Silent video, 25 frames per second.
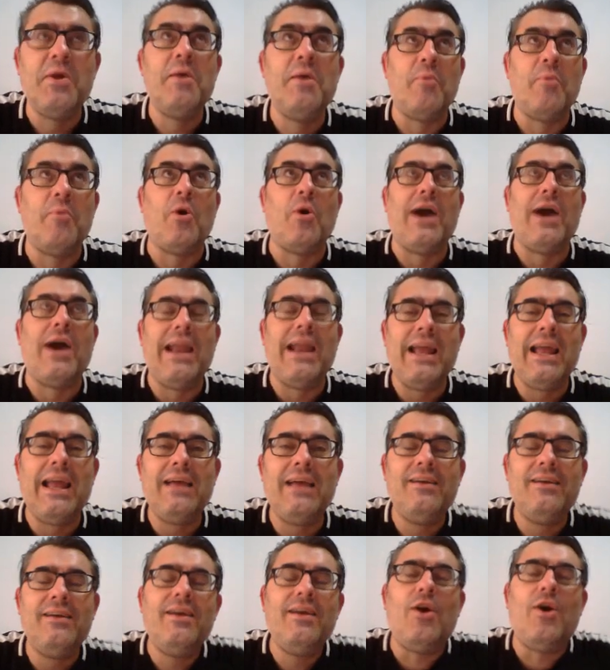
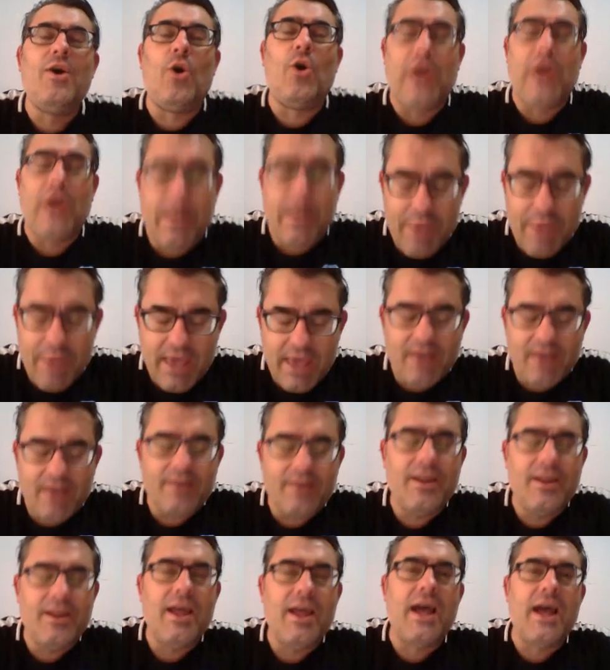ojalá, ojalá
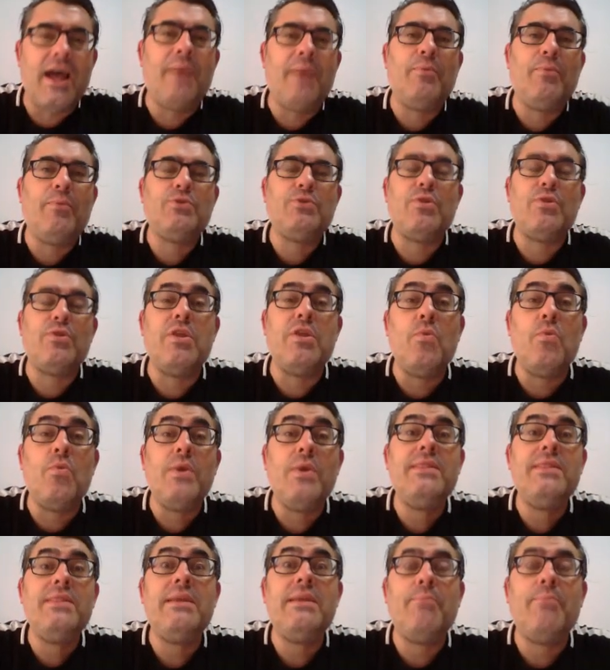bien. Han puesto
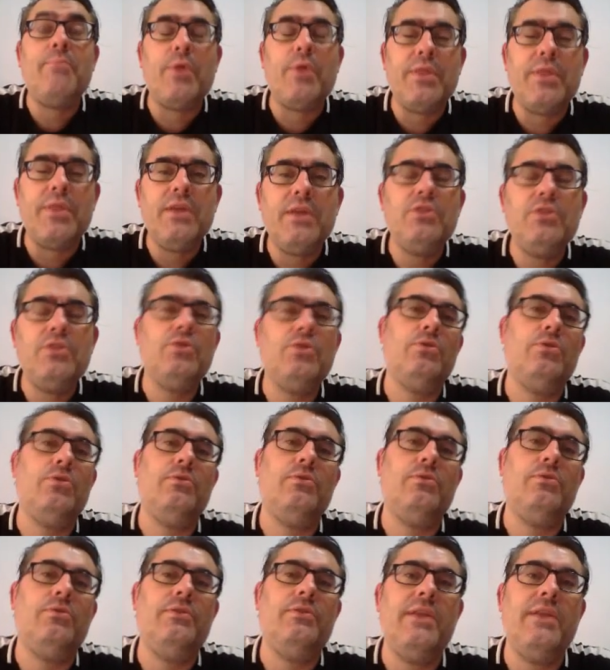
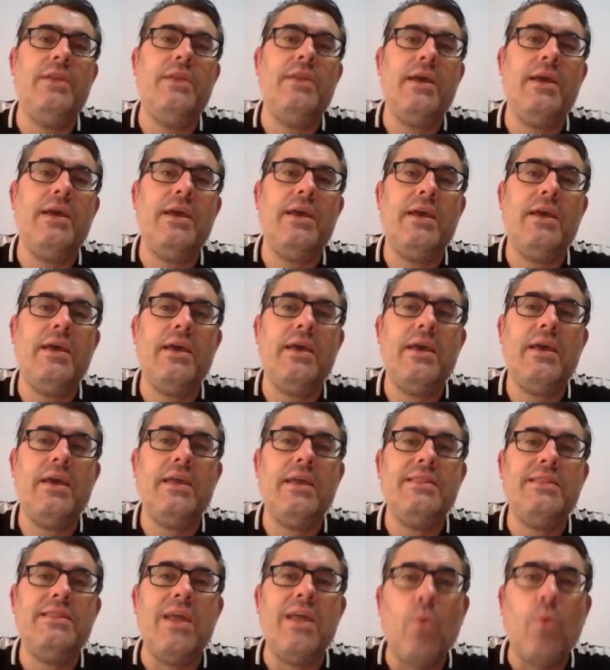50% de,
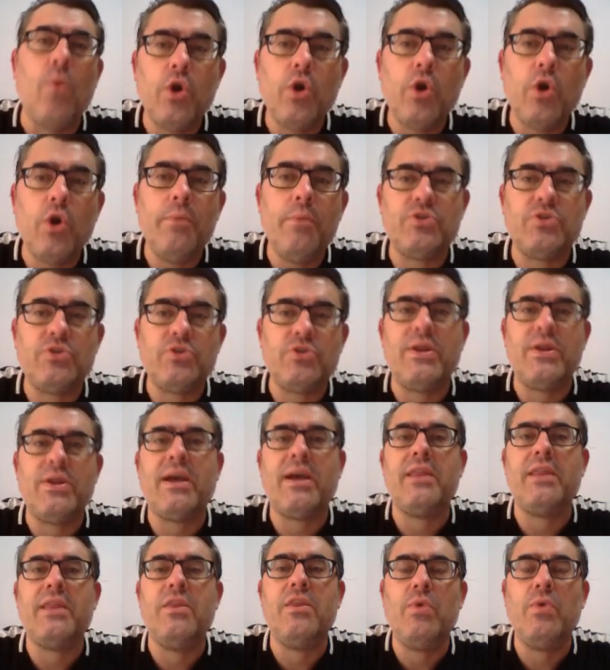del hueco de
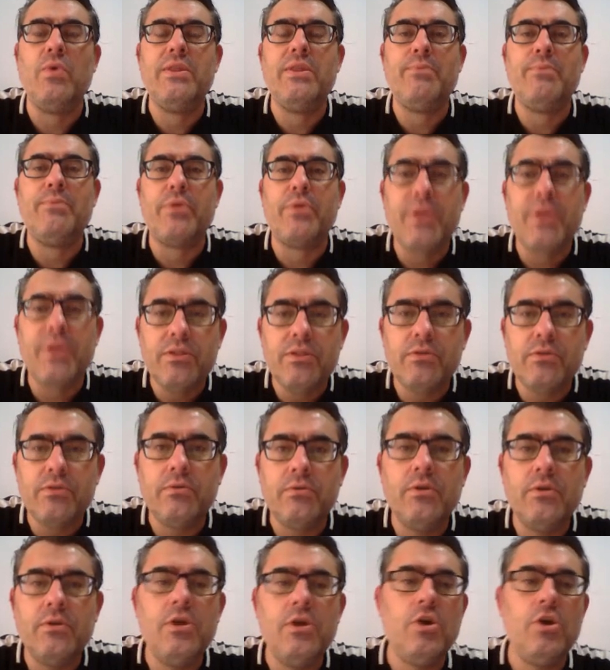personaje.
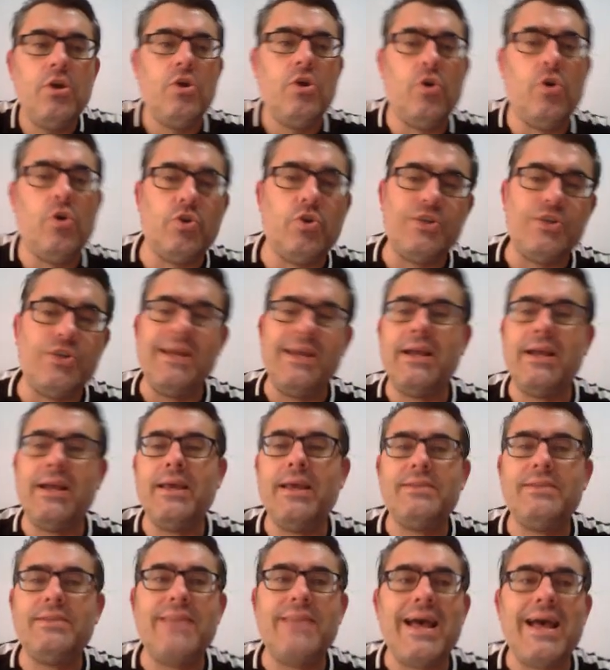50%. O sea que
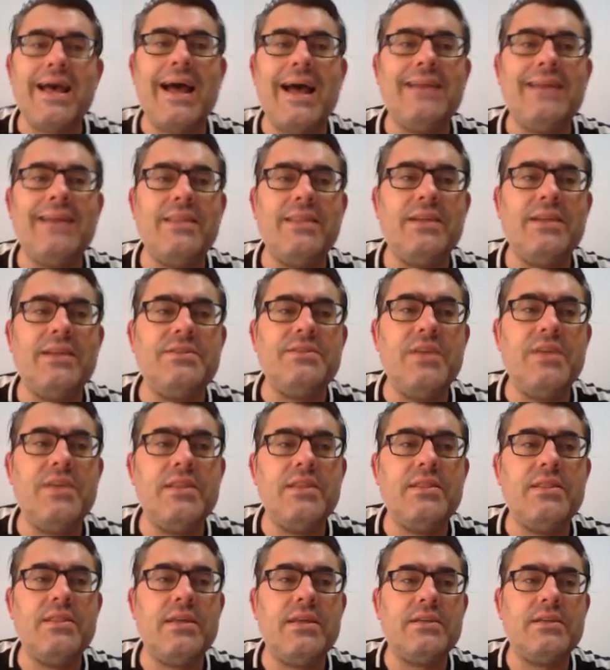está a
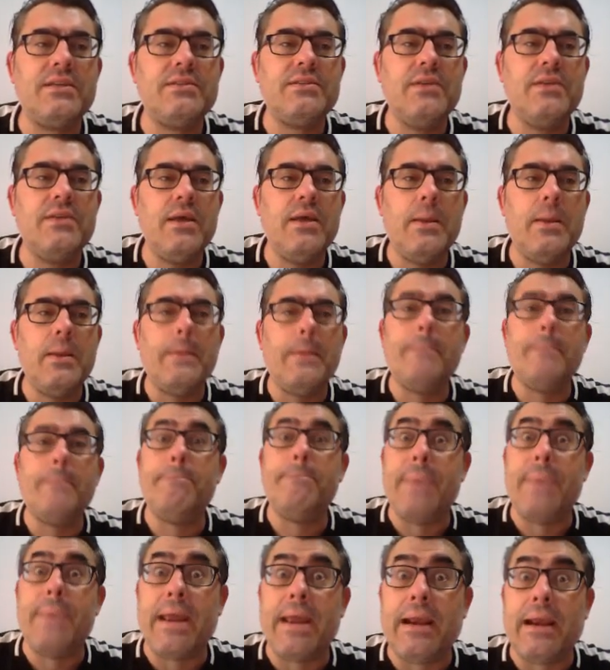300
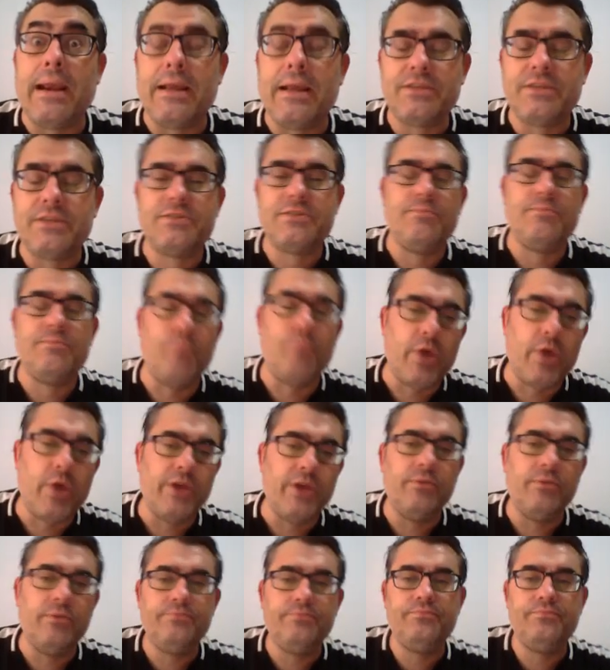perlas. Bueno,